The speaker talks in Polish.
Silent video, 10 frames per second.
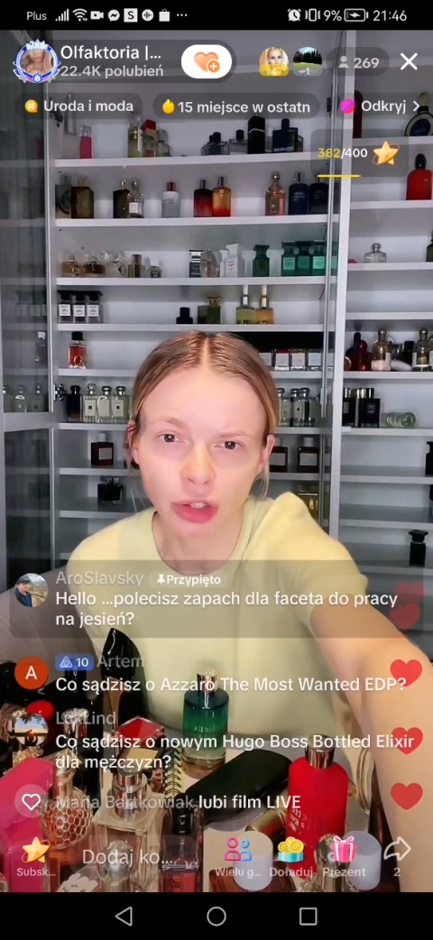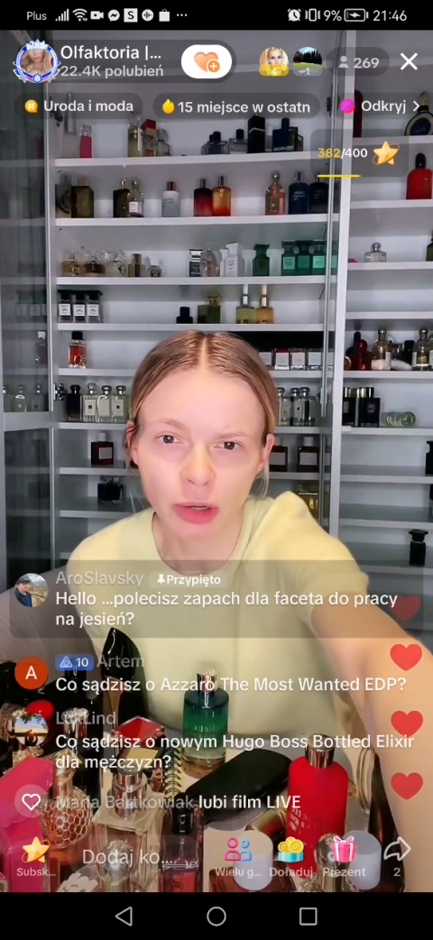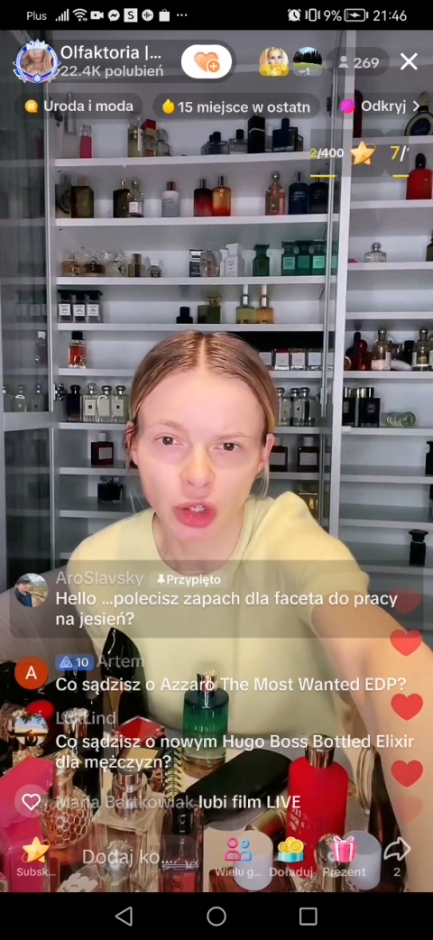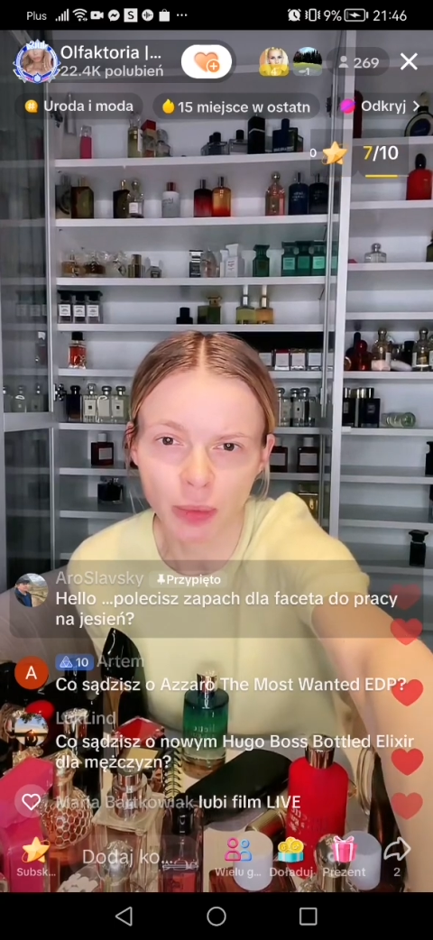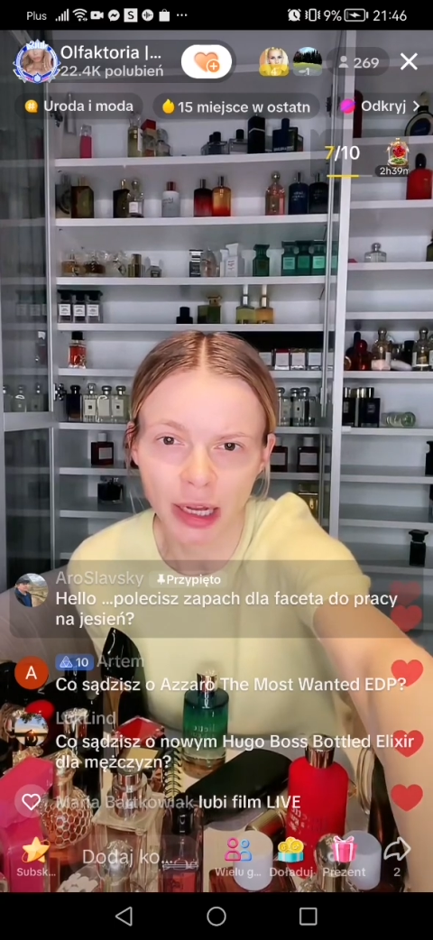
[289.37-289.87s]
A
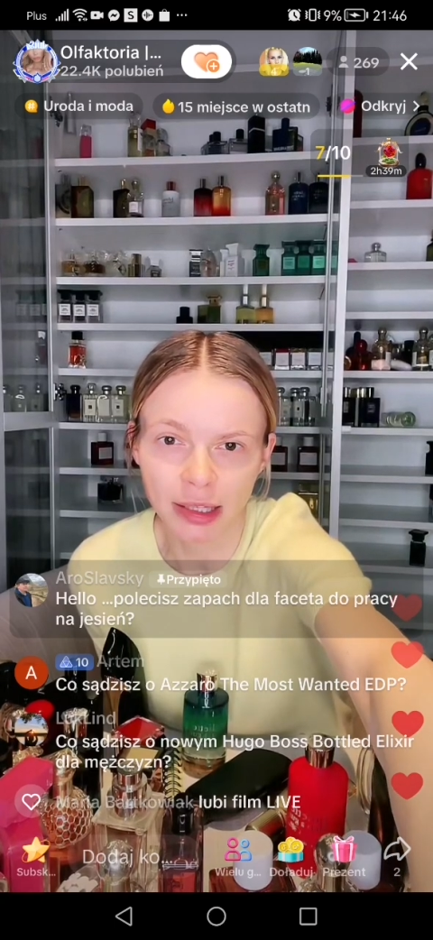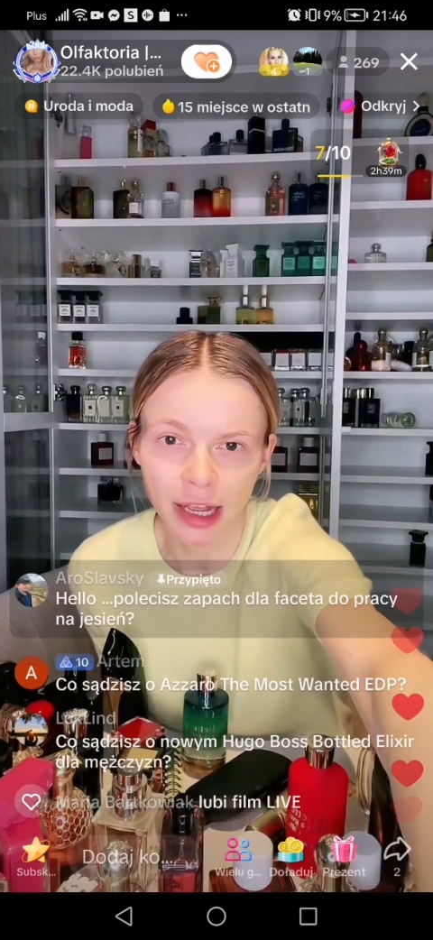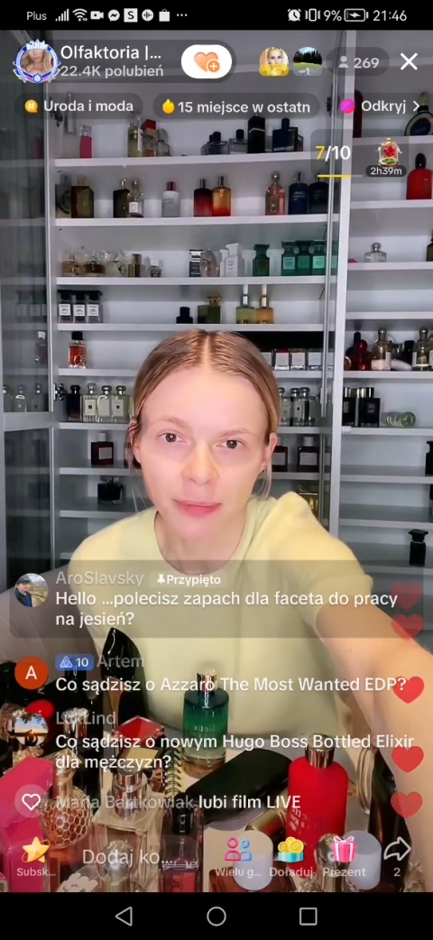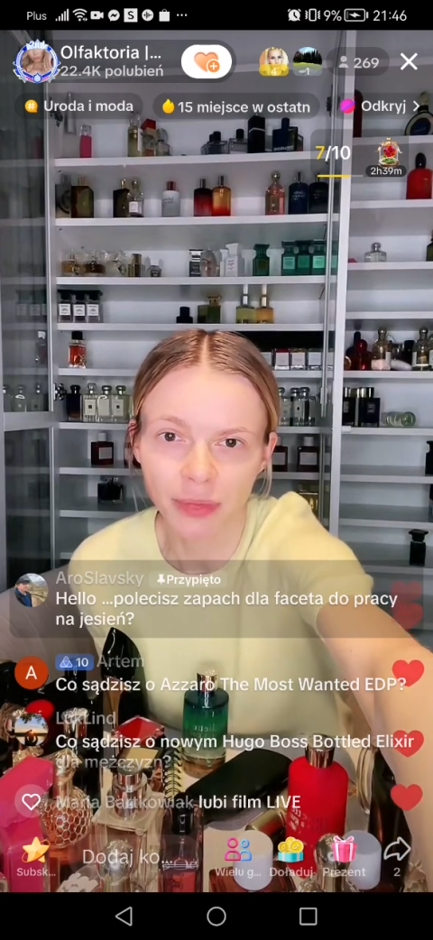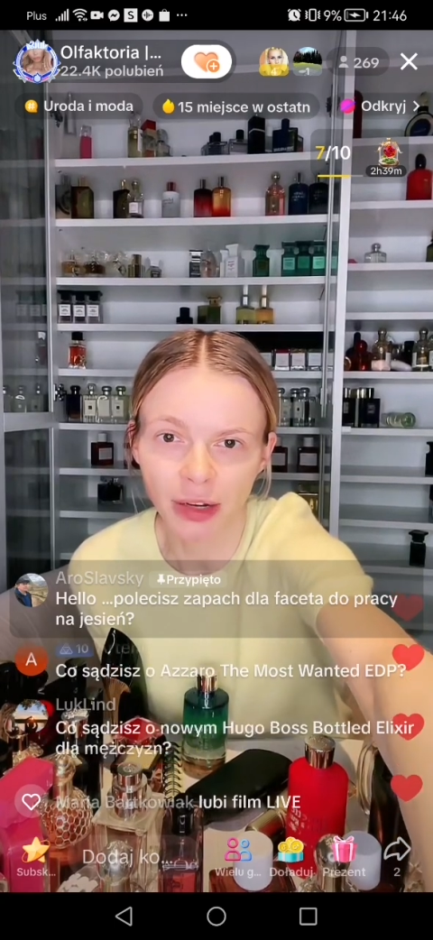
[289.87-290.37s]
jaką ty masz
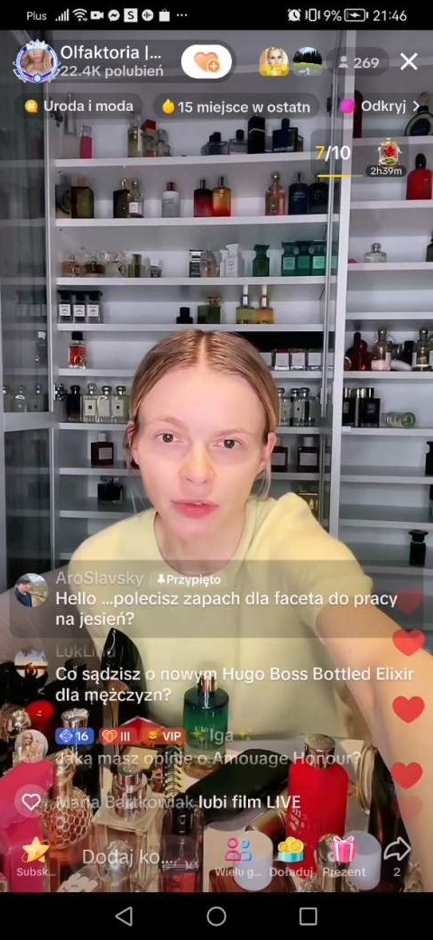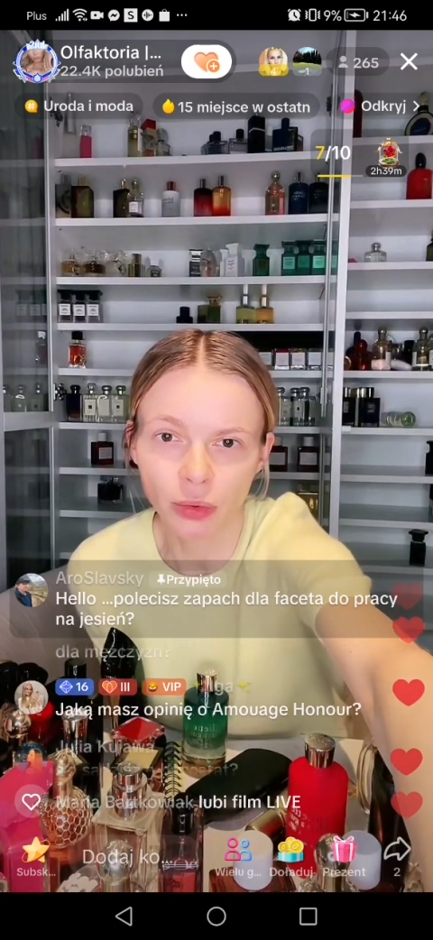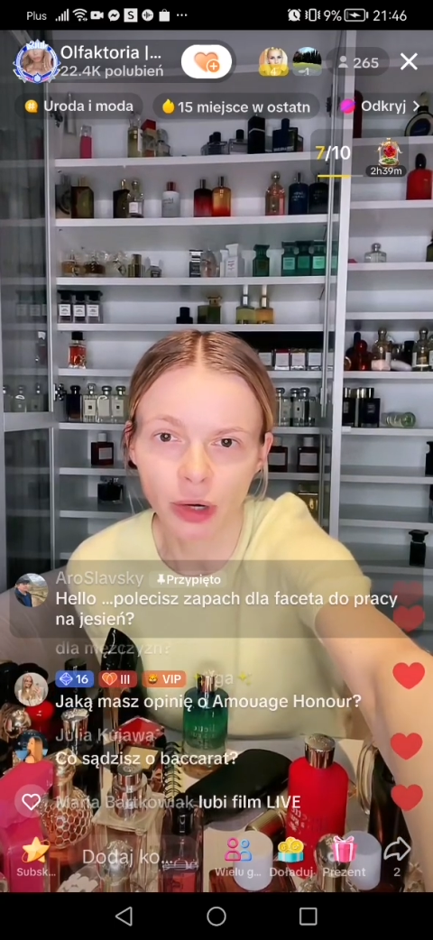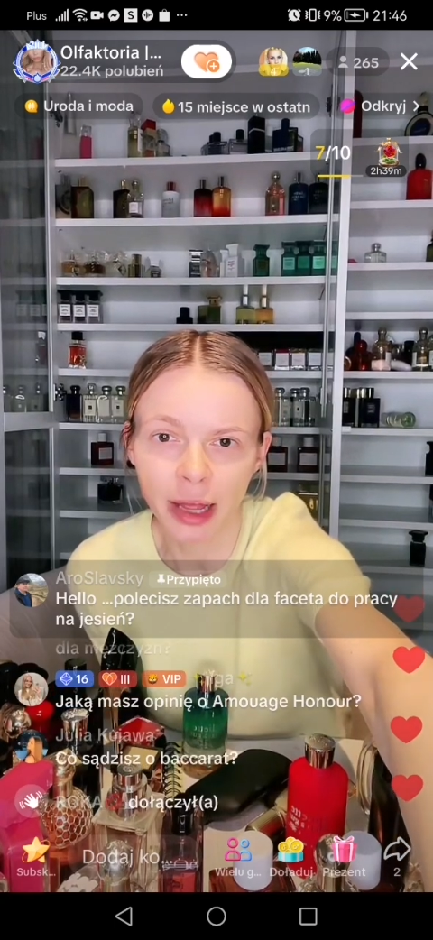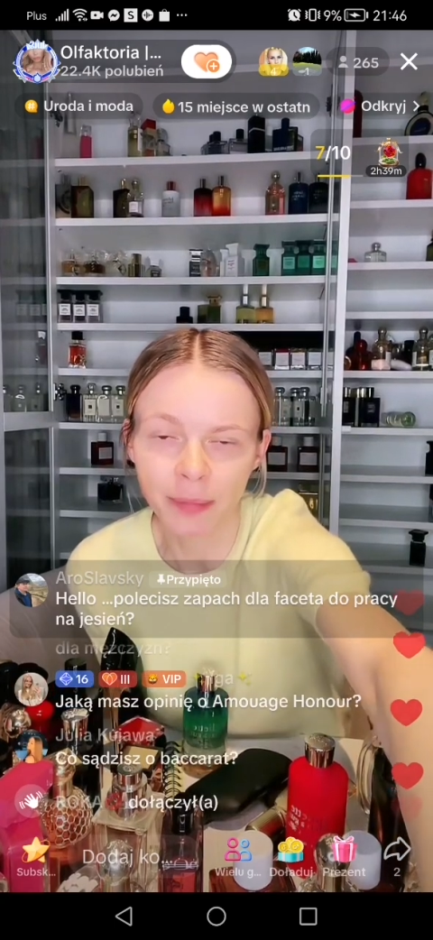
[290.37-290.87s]
pracę,
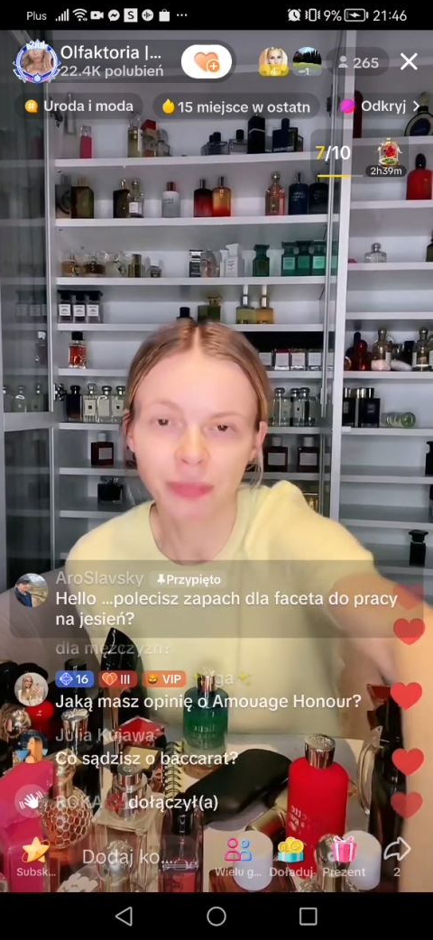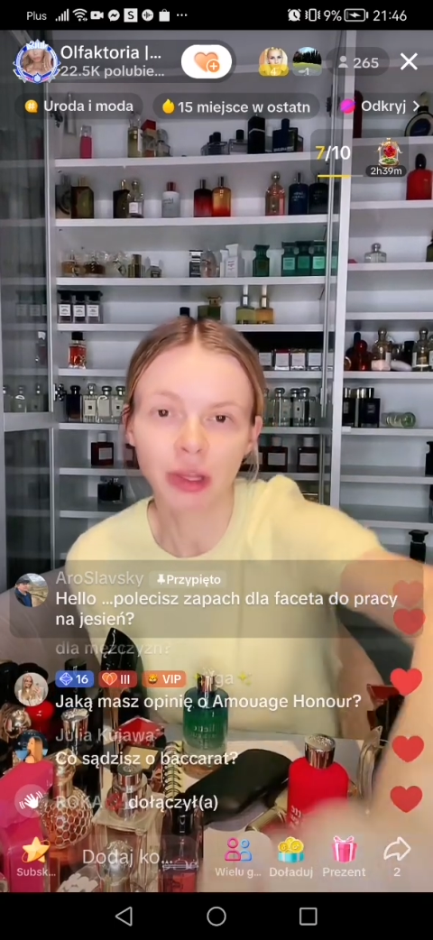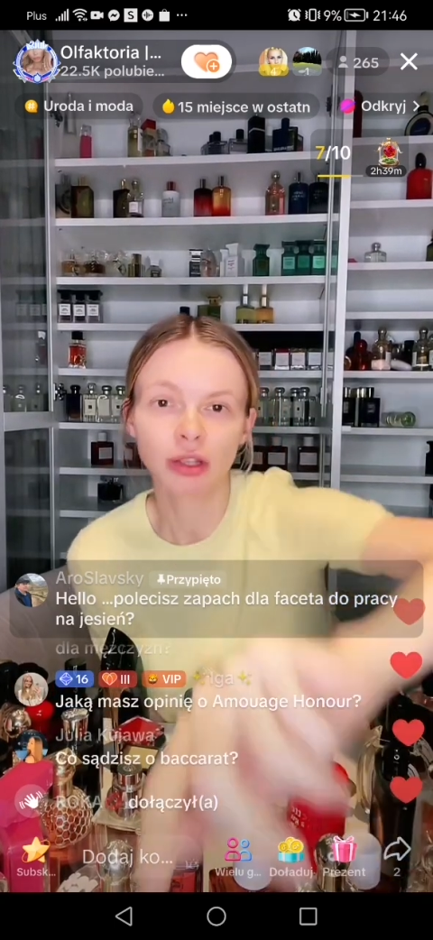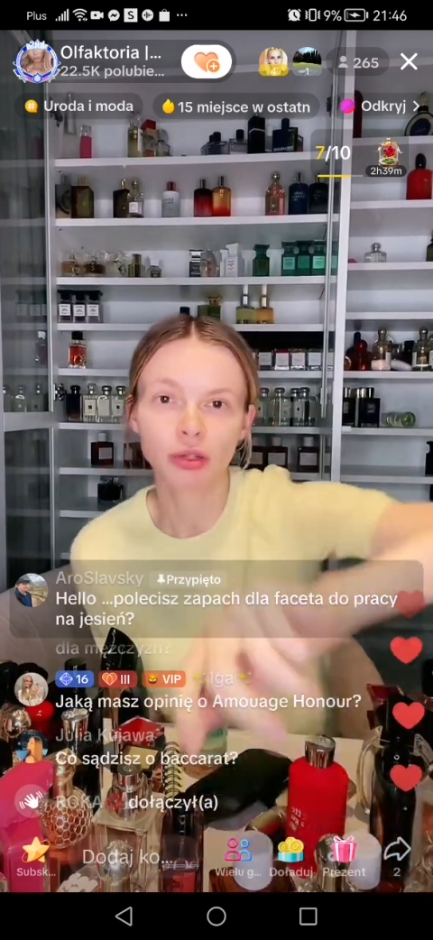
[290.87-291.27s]
tak w ogóle?